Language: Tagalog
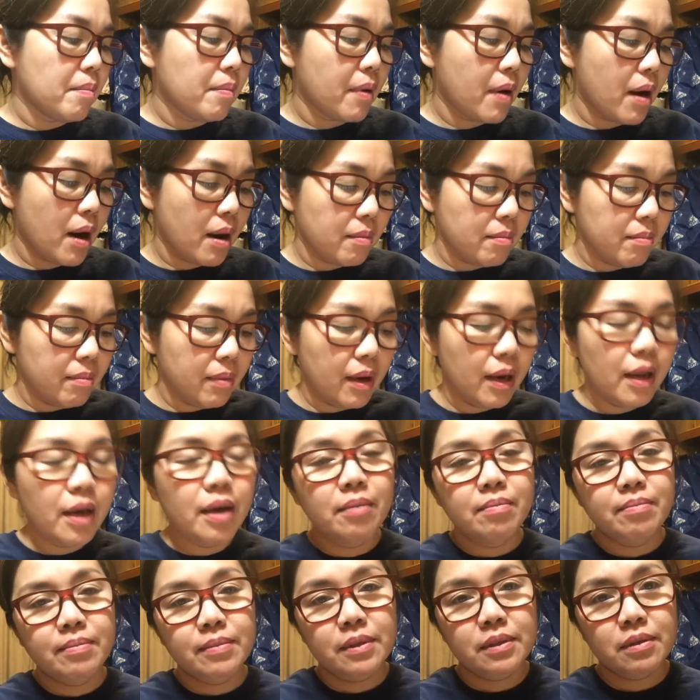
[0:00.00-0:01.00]

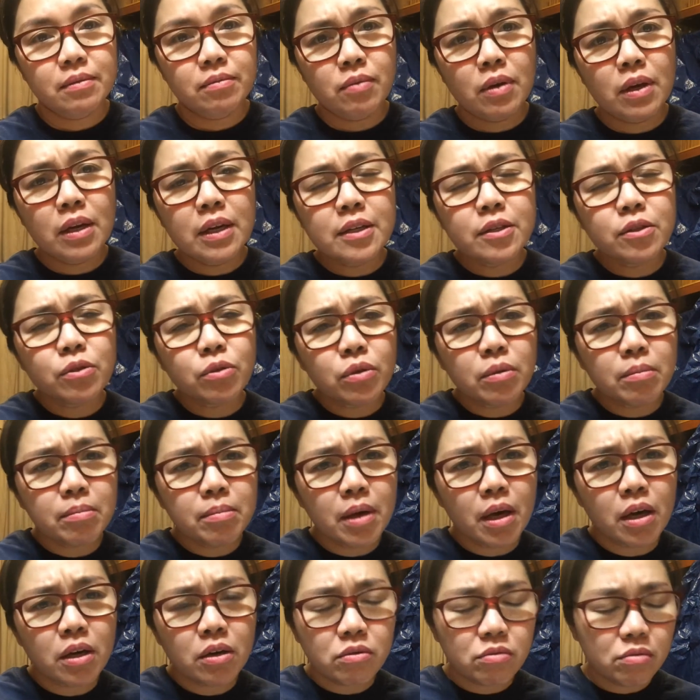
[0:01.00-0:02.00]
problems. Lisod
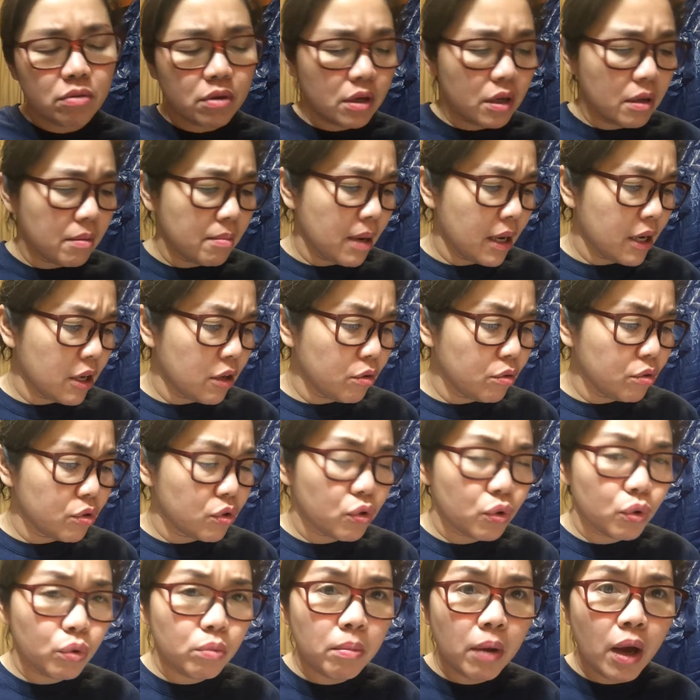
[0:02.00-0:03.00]
biya gyud ni mag
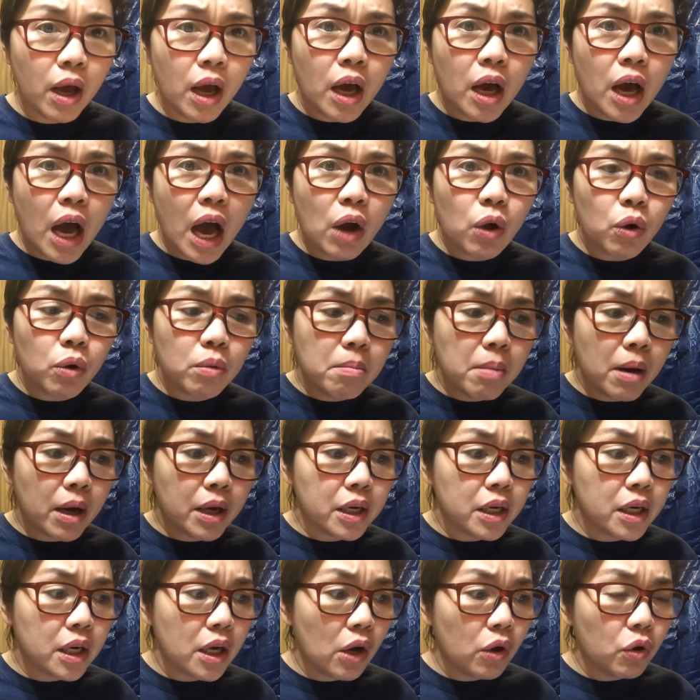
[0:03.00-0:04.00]
YouTube. Ang
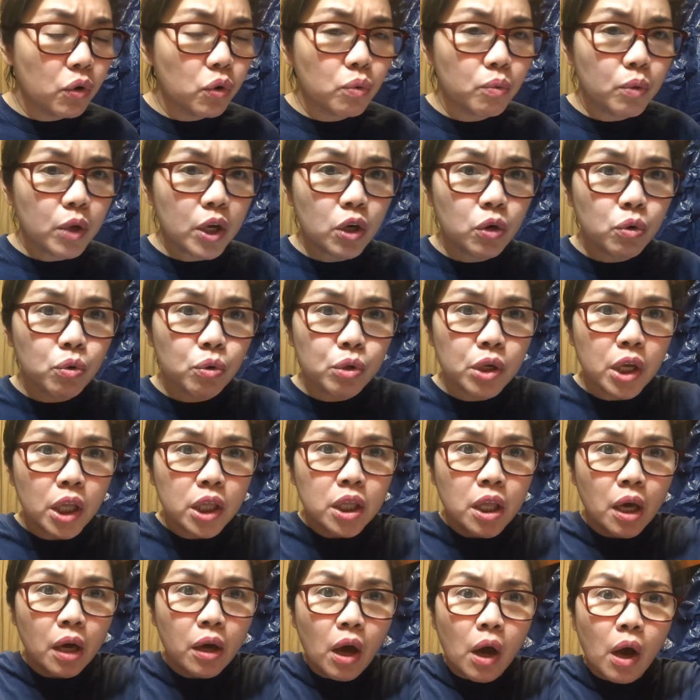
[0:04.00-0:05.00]
uban diha ano maingon
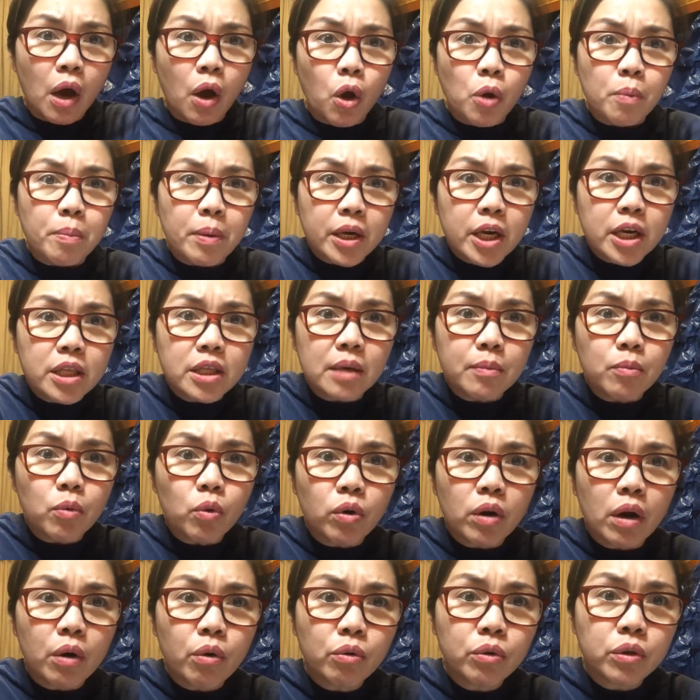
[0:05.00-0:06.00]
tag, "Uy, pangita
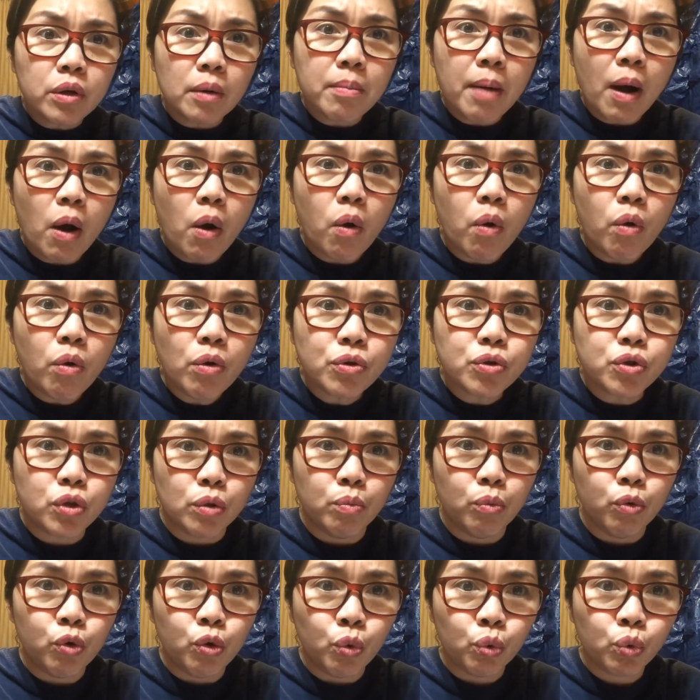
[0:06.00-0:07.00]
mo klarong trabaho oy si
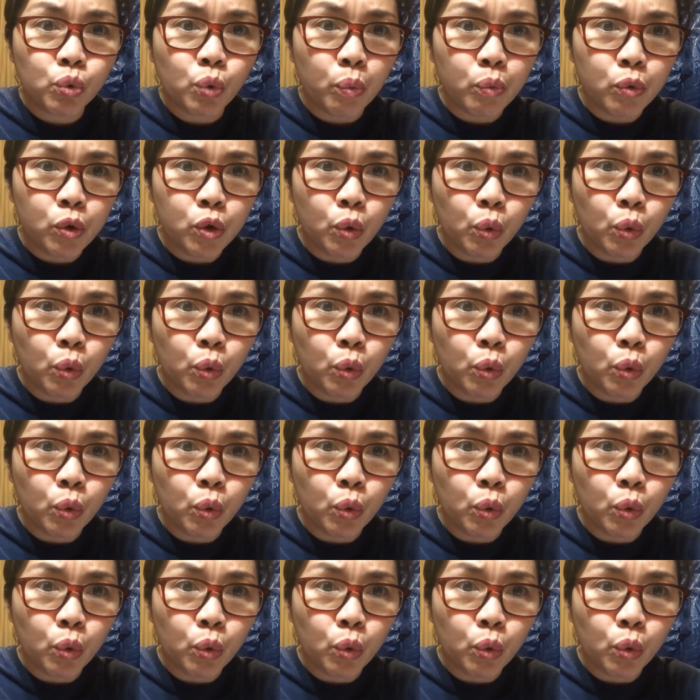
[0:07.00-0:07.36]
mo YouTube,